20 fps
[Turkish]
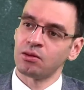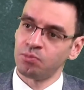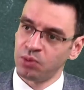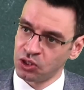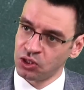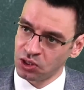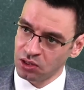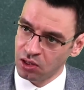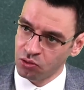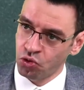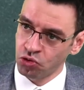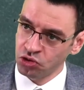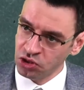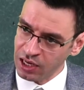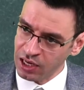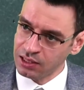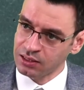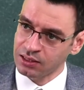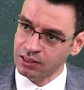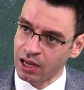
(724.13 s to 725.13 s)
peşinde
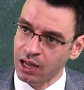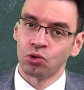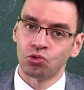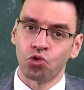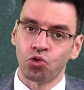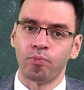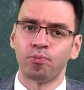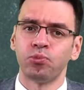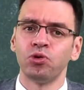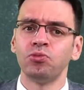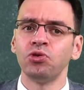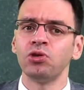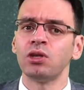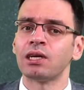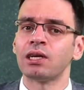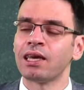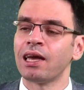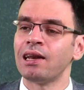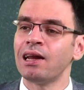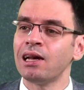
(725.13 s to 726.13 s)
koşarsa toplumun da
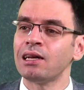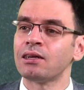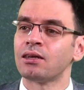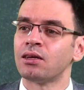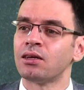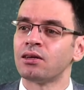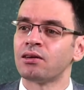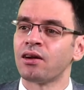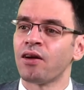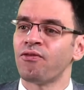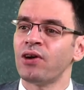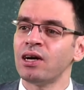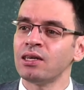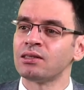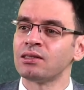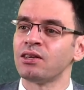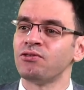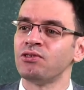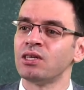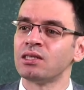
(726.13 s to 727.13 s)
genel refah
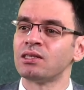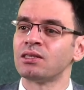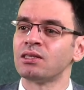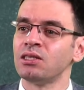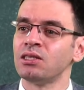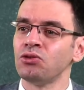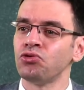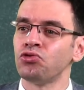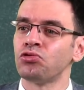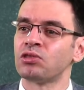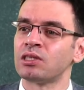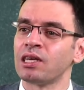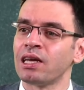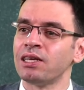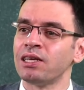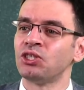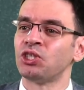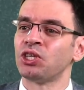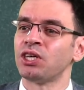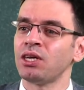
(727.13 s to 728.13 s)
seviyesinin
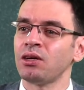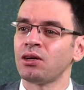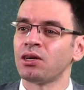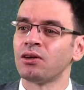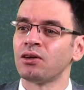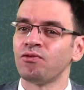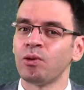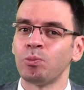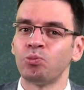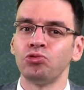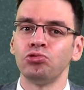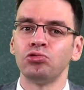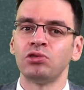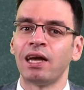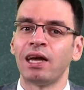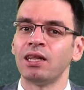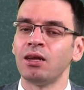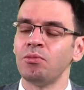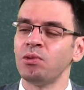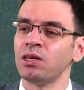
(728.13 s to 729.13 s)
yükseleceği ve bu
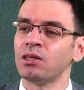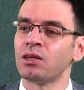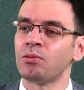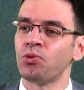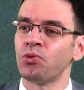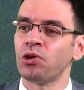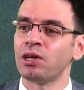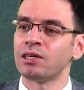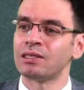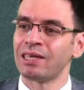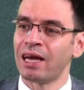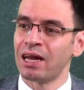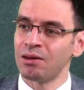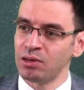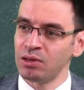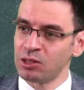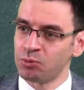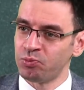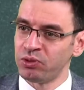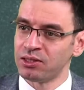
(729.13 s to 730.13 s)
düzenlemeyi de böyle
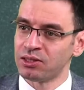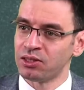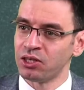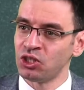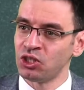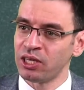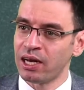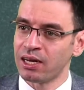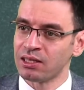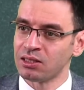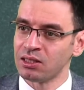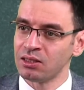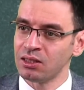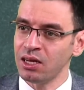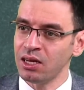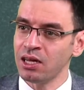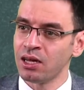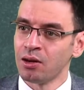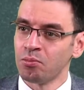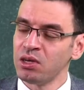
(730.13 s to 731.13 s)
serbest piyasa
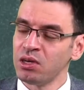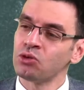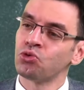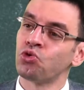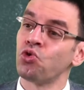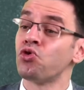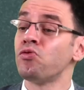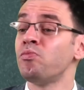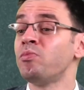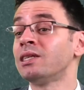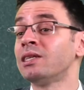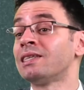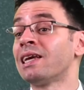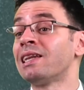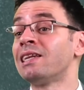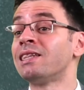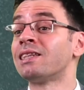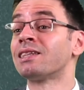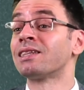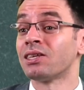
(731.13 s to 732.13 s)
içerisinde bir görünmez
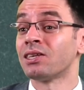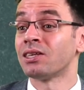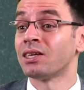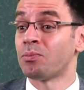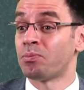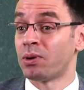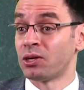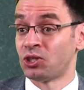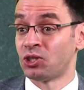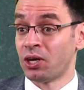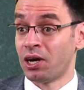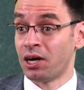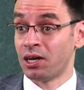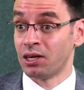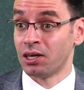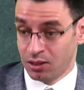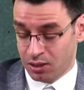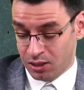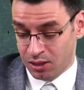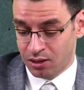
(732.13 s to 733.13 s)
elin yapacağını
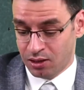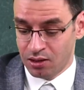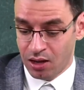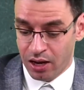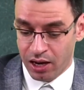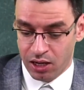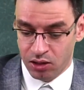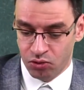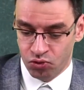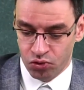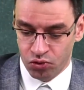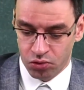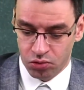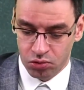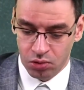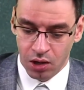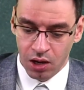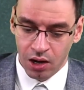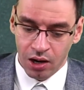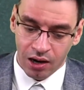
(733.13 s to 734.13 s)
iddia ediyor.
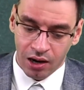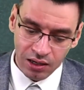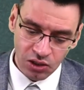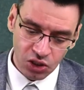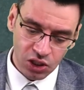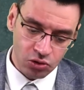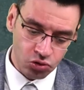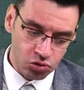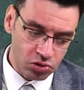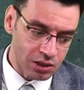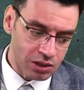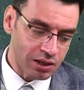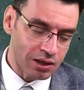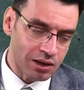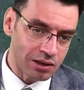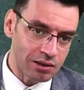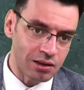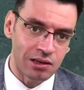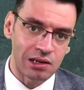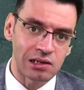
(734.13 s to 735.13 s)
Ancak şuna
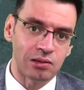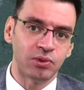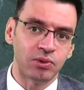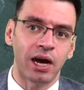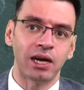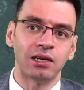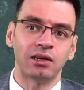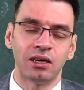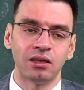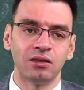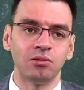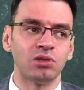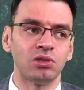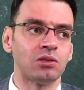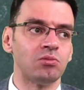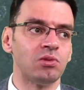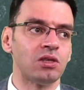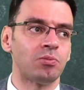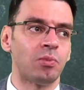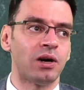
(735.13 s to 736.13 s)
dikkat edelim yani Adam
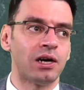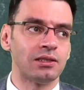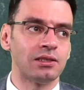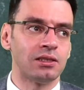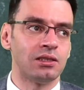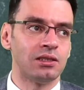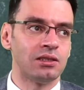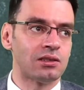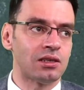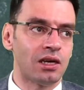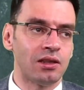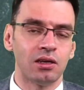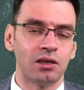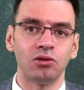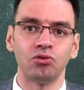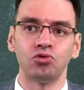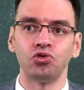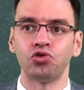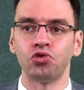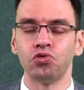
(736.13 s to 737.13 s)
Smith bazen
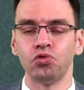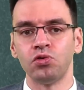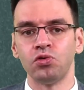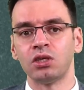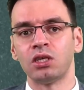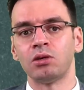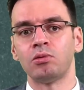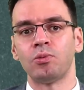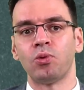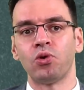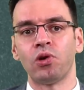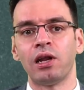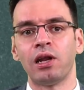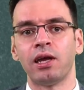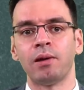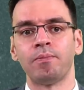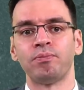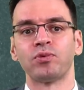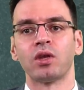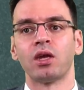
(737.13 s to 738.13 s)
insanların düşündüğü gibi
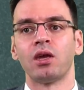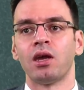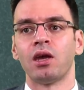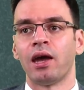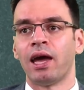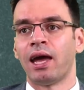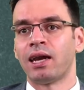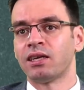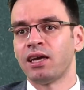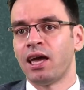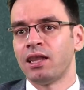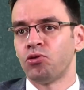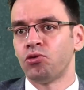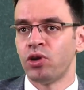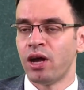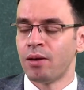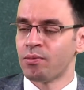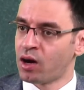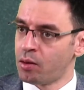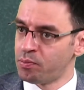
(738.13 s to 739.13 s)
böyle erken
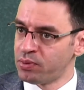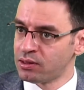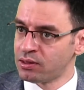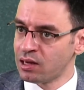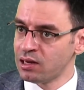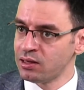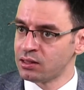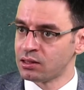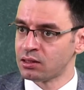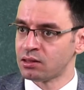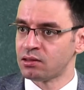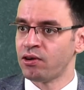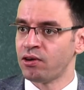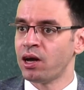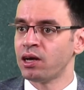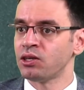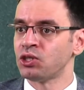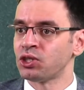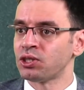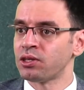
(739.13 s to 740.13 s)
dönem kapitalist veya
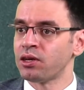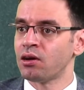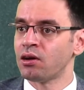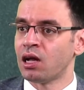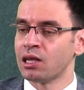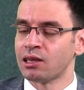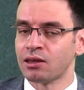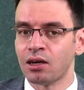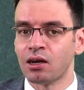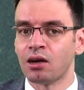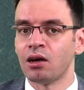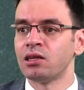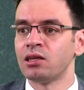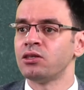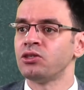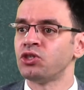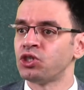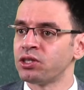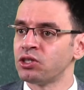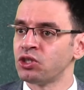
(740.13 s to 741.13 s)
işte altta
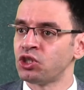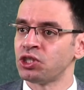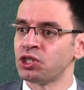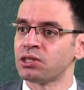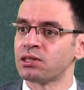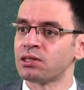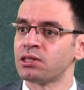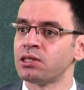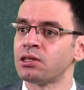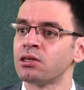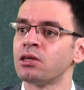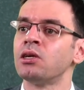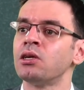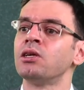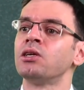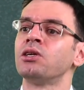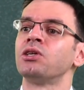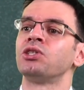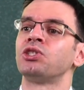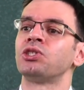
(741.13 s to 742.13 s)
kalının canı çıksın,
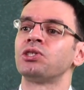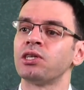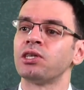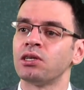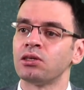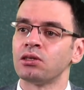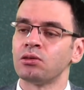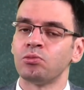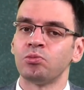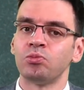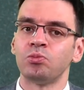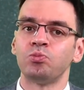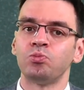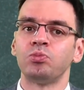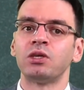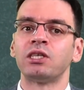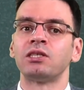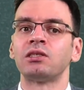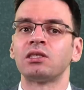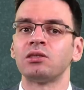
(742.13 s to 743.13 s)
işte bir
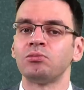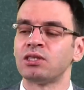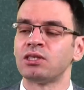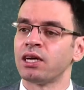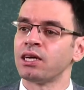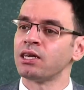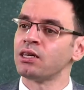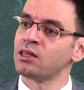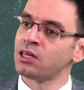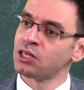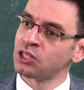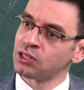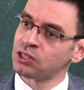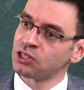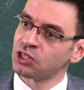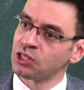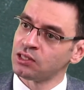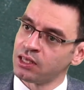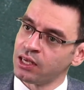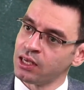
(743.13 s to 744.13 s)
kısım
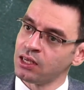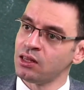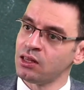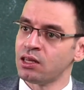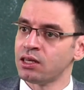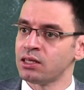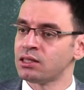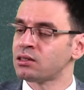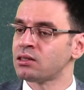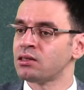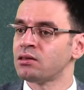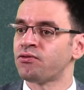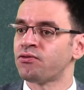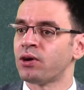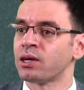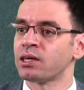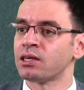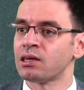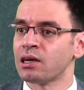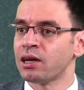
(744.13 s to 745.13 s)
zenginleştikçe zenginleşsin,
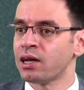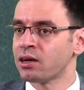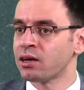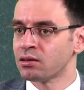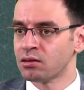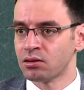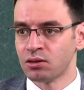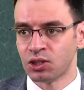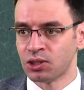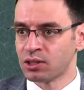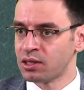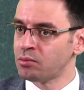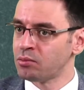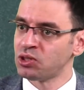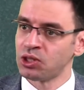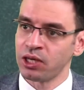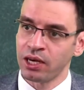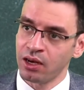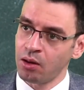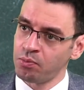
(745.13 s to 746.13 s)
fakirler işte bir
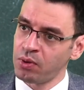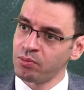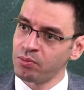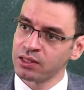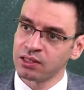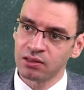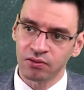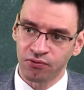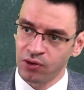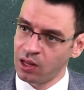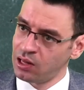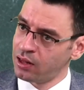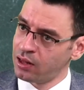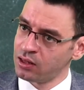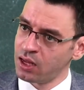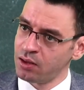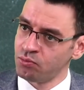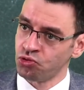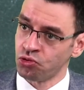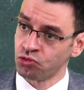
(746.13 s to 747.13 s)
şey yapamasın falan
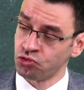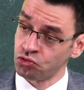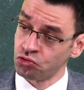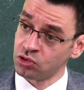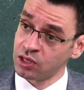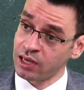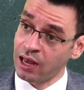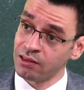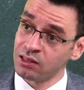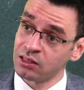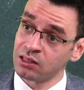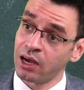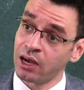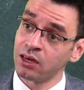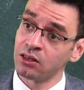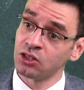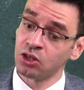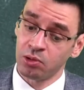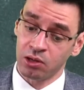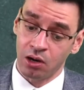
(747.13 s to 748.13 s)
demiyor. Çünkü kendisi
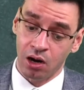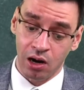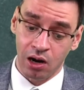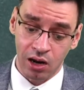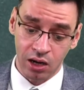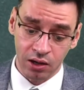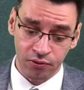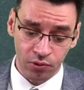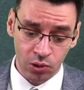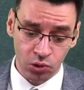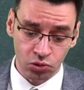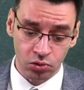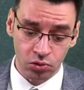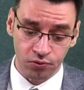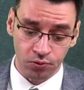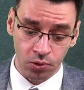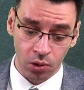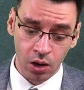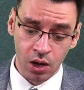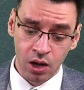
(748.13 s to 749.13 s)
ayrıca bir ahlak
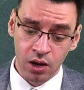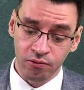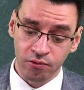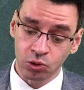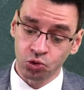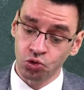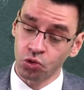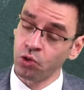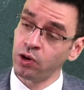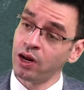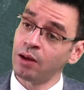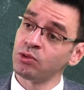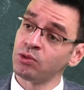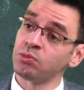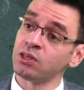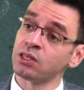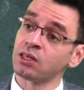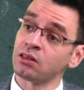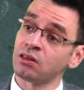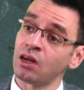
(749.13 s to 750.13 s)
filozofu ve çok önemli
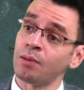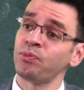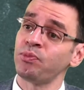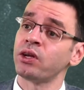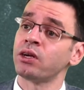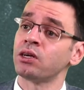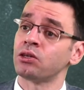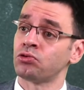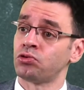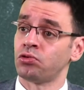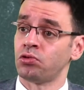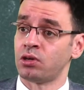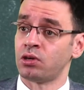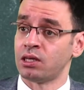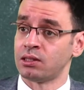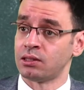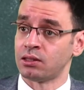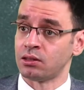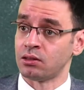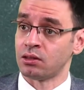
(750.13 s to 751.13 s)
bir kitap da yazıyor
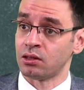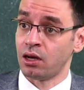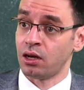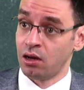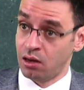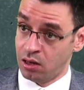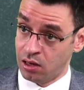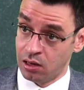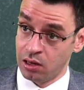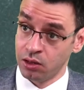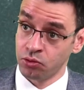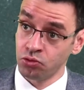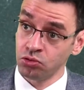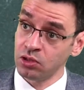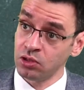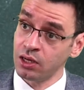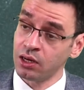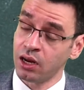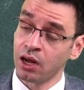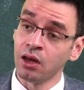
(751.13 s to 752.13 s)
aslında ahlak
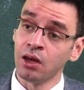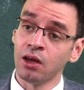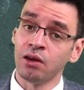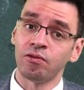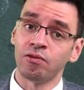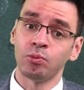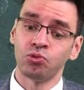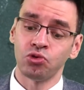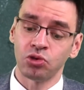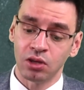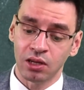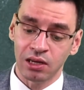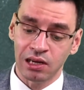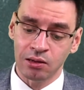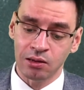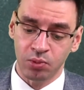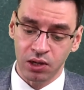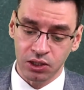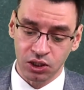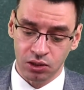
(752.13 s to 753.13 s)
üzerine. Ve burada da
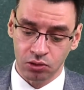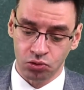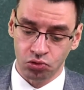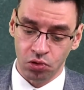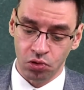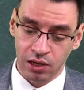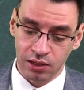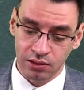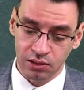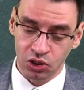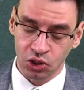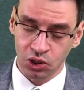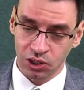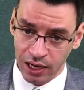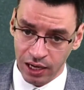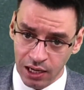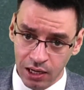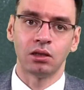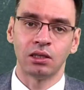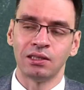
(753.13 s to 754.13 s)
ilk başta söylediği
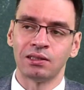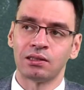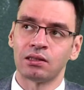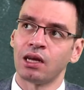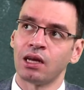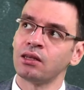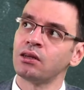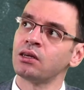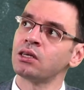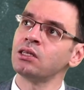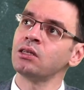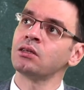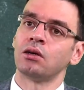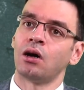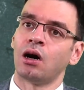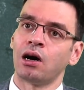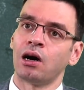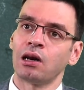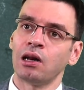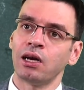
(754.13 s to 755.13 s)
şey insanların
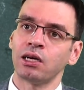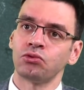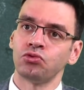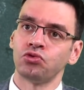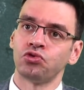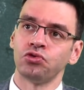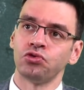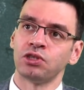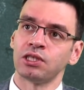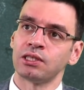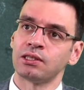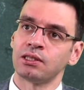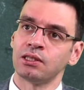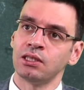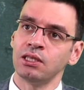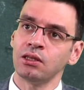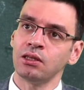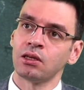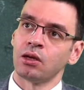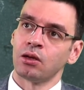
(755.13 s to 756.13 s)
ahlak
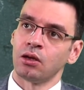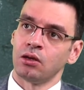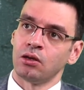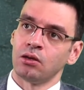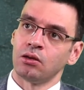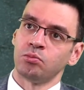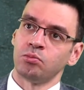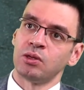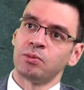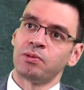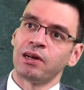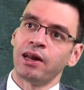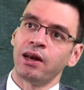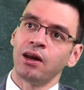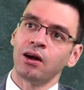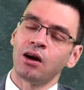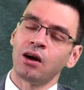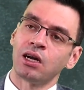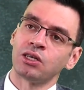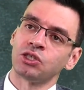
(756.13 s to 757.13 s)
düşüncesinin e,
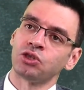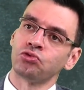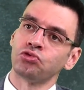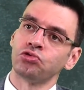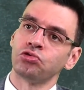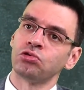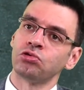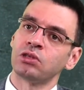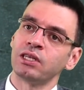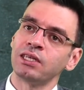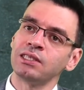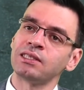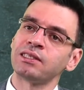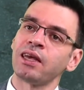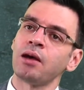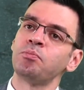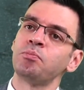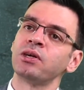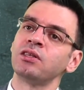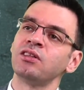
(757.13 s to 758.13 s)
birbirlerine karşı duydukları
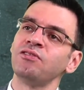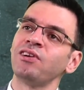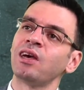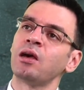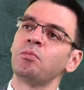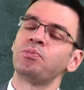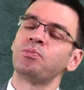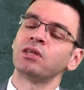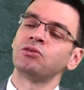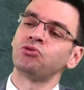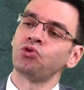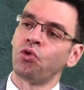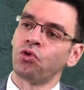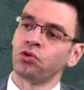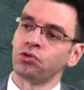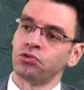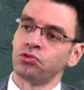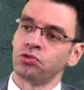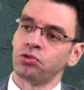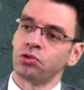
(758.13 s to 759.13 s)
sempati ve empati
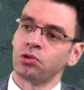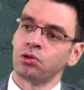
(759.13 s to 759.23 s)
oldu.